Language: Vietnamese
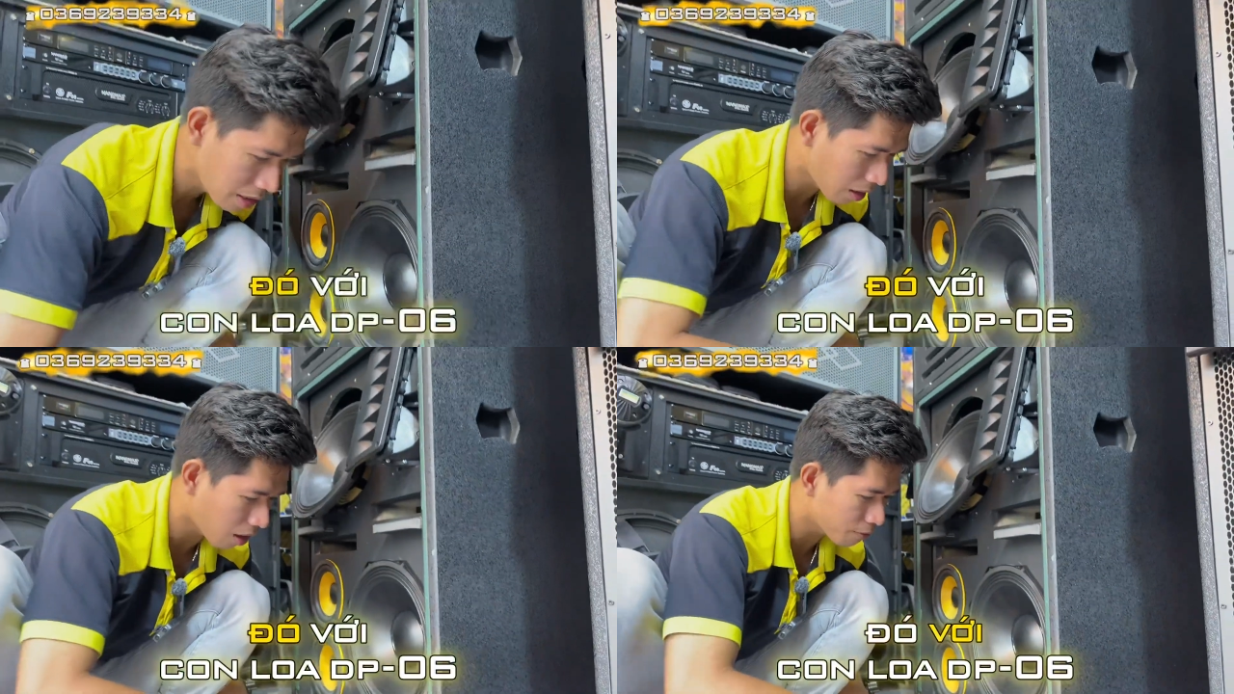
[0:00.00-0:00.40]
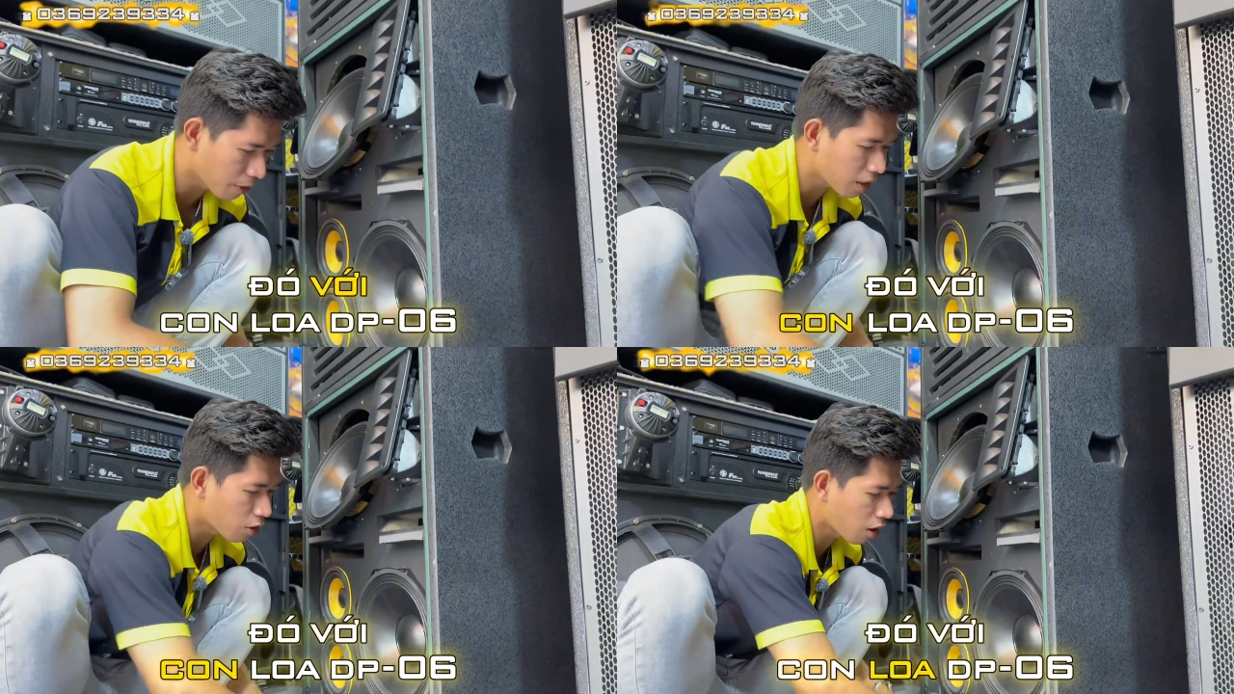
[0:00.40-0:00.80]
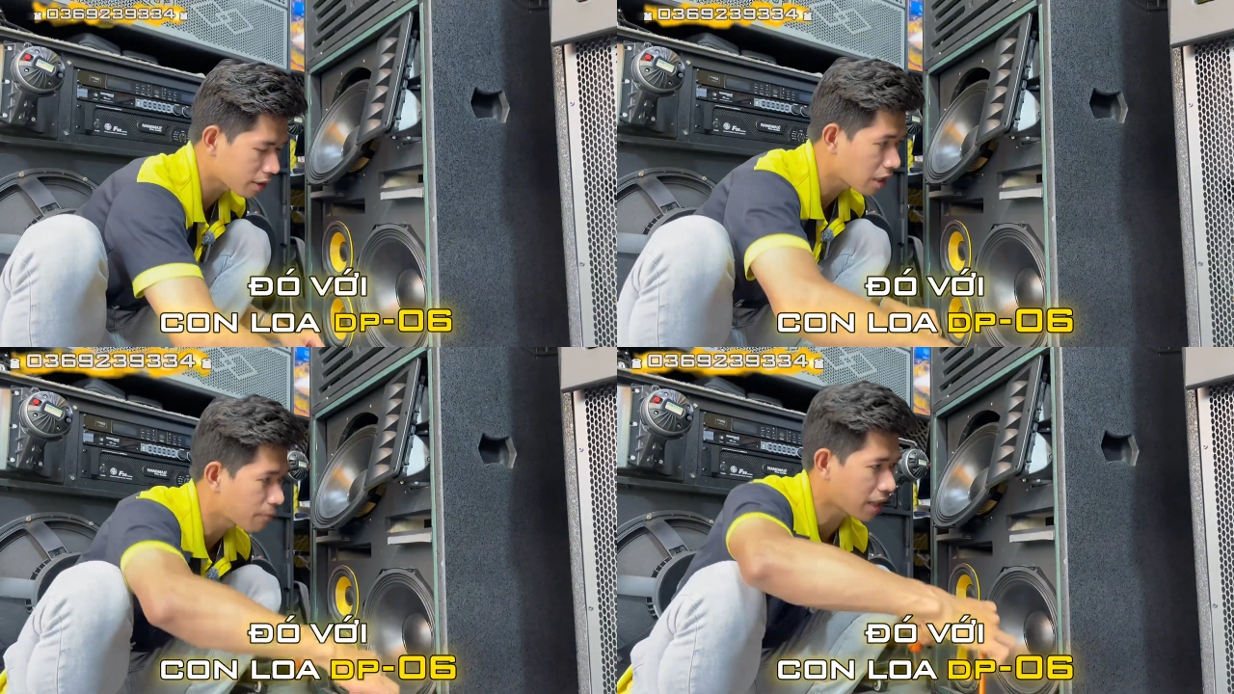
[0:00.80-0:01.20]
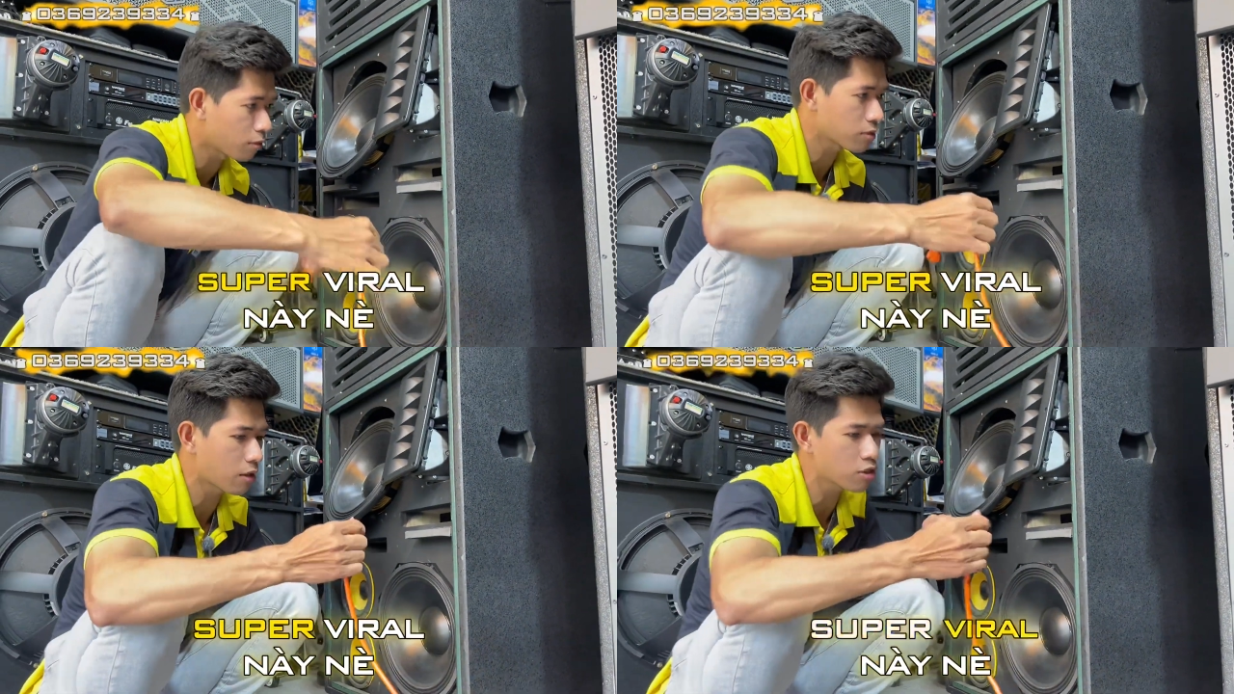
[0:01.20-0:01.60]
đó với con lo
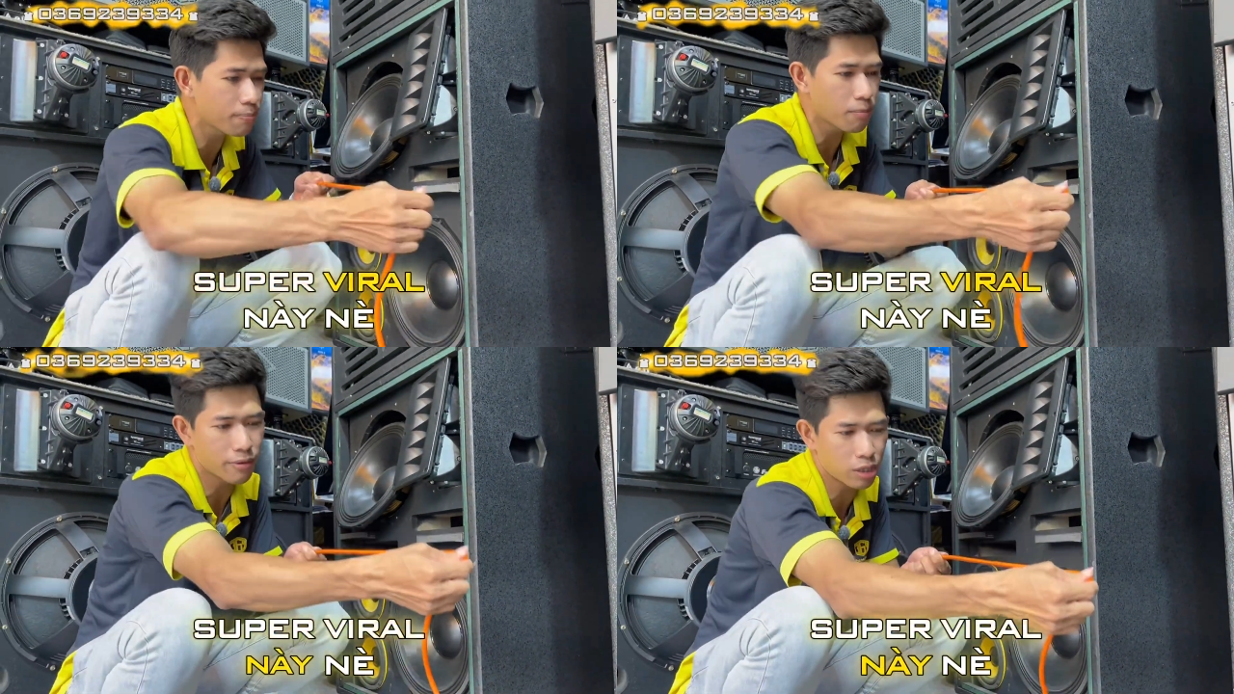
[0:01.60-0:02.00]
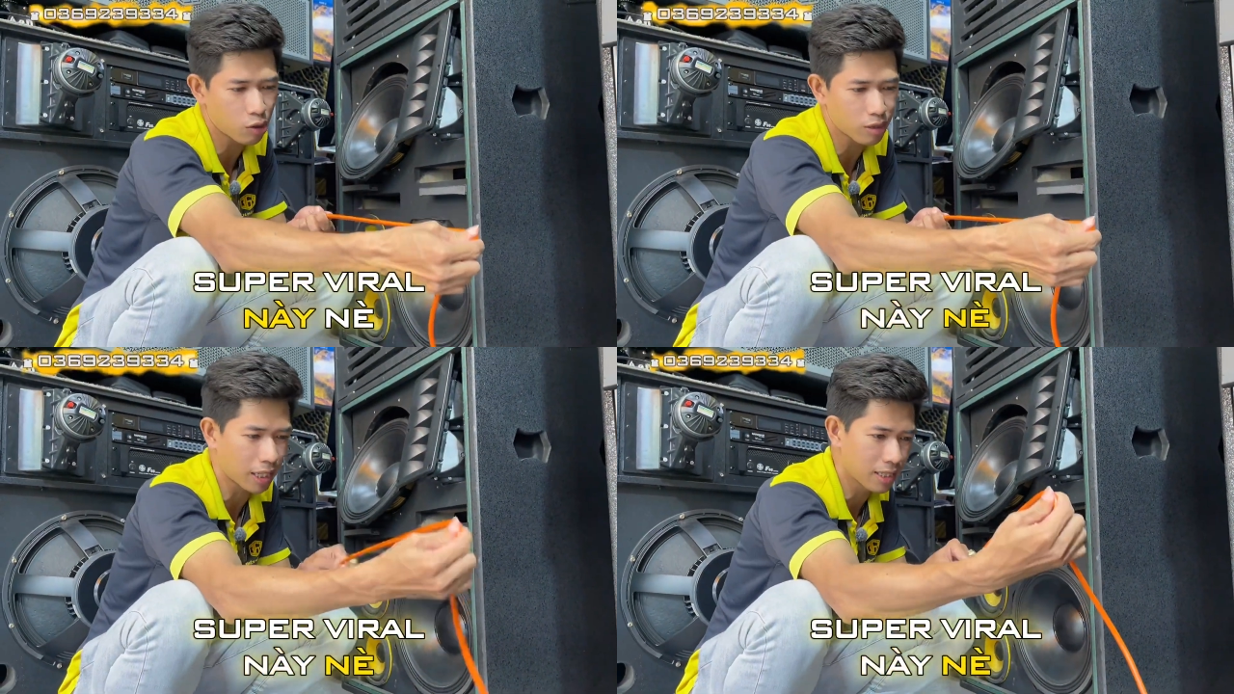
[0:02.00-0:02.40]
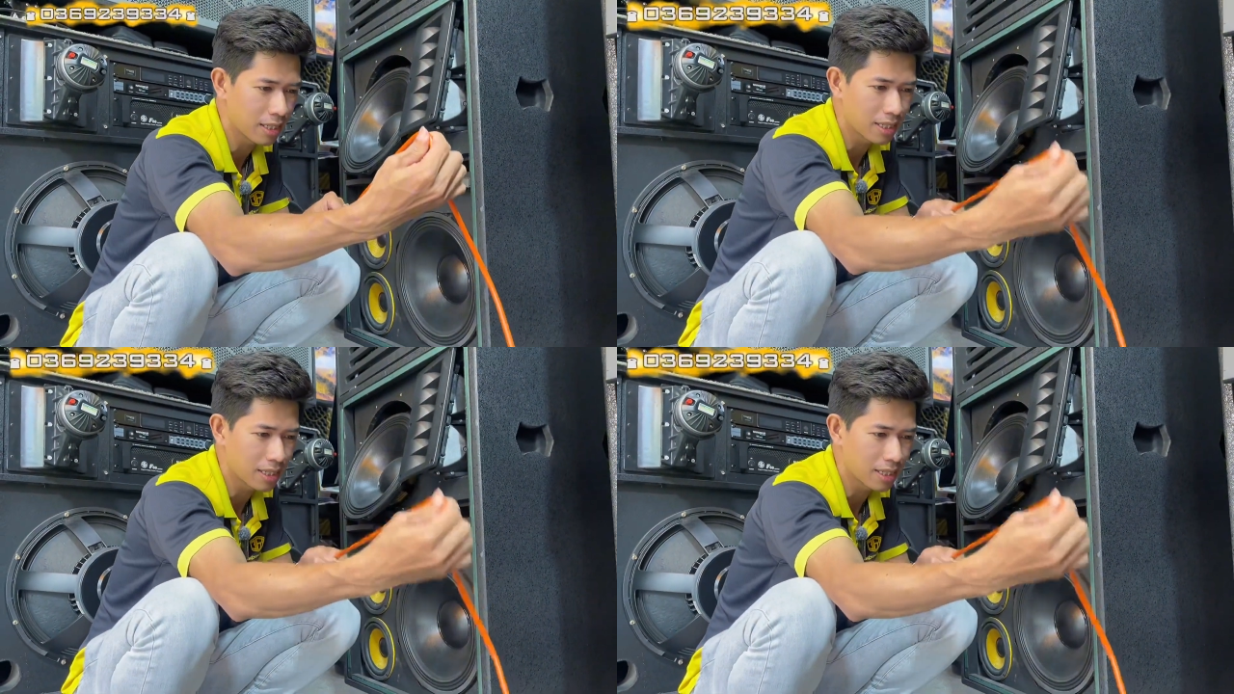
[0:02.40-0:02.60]
DB06 Super ba rồi nè